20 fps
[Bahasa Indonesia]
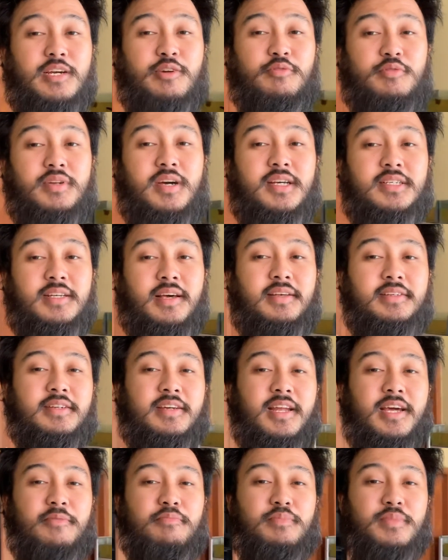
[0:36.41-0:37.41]
yang udah
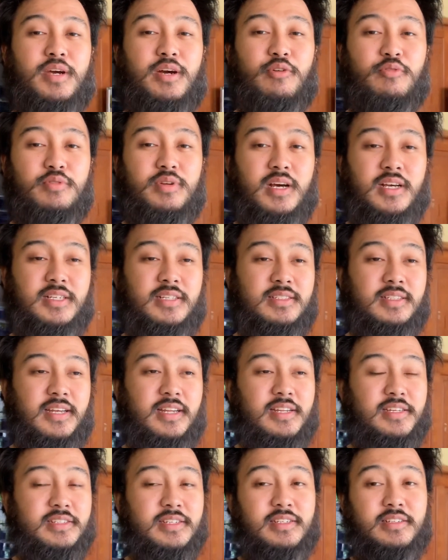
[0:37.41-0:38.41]
subscribe Yang udah
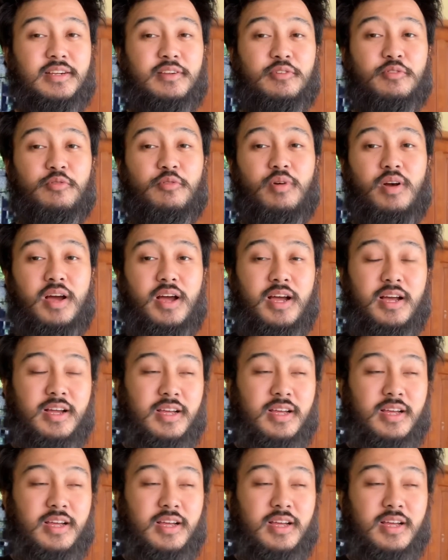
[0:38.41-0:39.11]
stay di channel gue